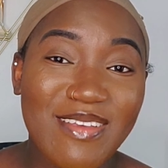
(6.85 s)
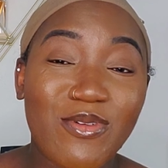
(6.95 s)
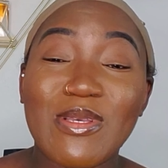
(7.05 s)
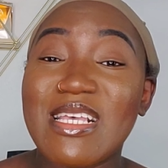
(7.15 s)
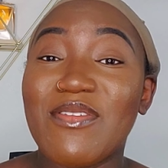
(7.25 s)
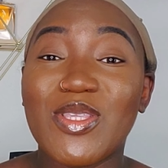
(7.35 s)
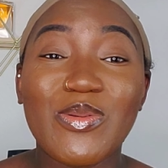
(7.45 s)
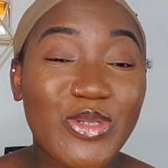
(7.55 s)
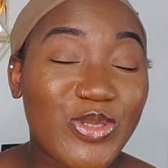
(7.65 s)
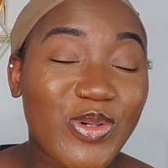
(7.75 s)
Vous le savez
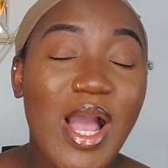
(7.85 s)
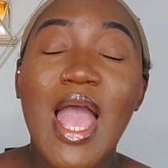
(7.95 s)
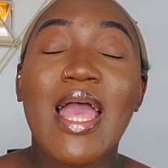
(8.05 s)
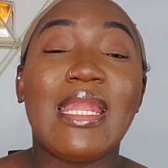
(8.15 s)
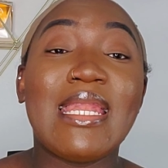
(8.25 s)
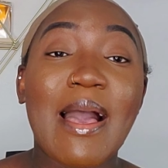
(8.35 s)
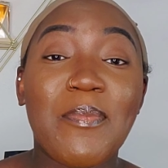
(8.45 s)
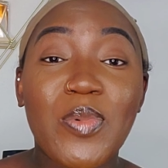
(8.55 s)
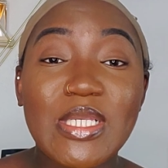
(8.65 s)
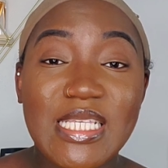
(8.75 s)
toujours, la
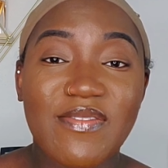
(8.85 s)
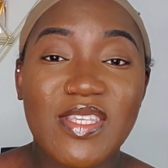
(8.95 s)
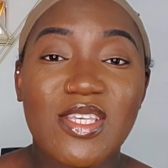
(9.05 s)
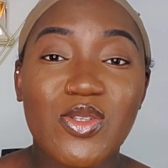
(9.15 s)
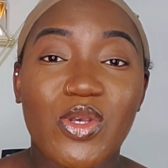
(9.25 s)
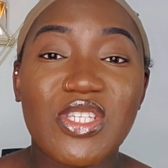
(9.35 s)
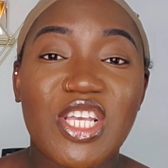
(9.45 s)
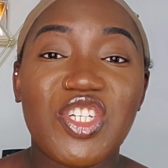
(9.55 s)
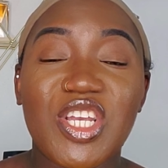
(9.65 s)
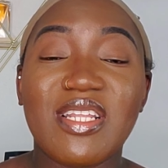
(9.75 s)
positivité sur cette
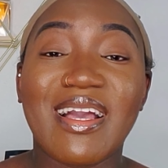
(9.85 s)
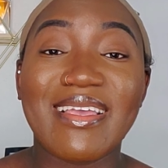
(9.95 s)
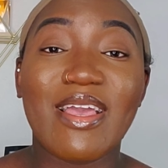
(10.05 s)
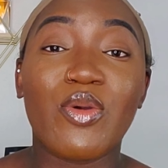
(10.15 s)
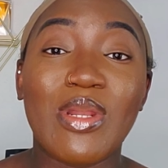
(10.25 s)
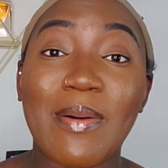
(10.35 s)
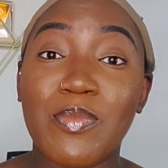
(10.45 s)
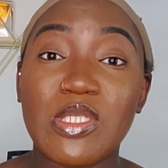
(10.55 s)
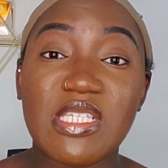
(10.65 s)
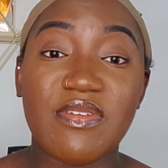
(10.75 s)
chaîne, rien que la
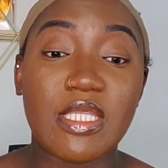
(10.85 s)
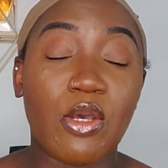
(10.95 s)
positivité.